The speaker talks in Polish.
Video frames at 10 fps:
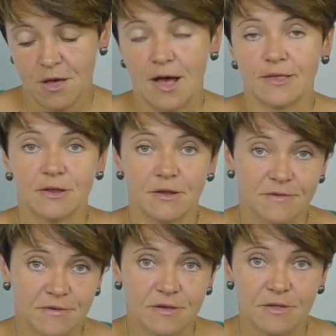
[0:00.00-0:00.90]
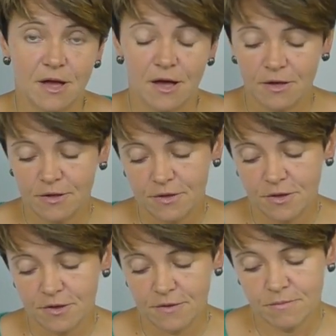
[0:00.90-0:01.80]
atrakcyjna
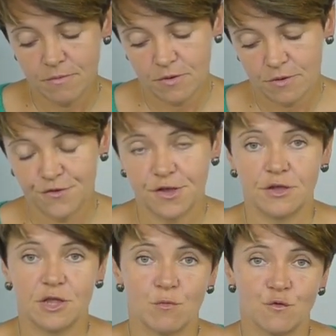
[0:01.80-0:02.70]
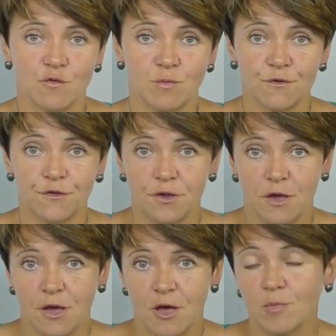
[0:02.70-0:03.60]
i e, dzianina może być,
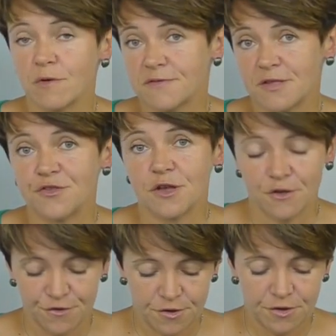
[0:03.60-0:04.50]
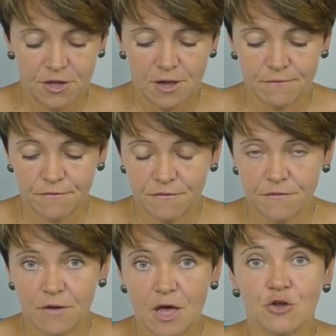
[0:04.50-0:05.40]
powstać jakaś dzianina
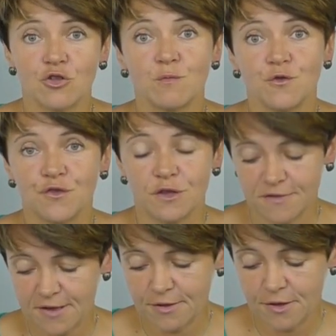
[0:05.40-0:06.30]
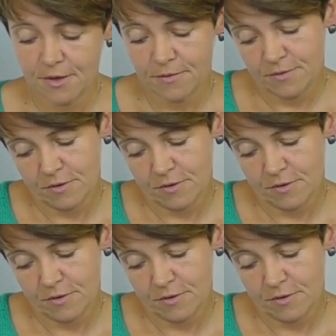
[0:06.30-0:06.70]
w ekonomicznej cenie,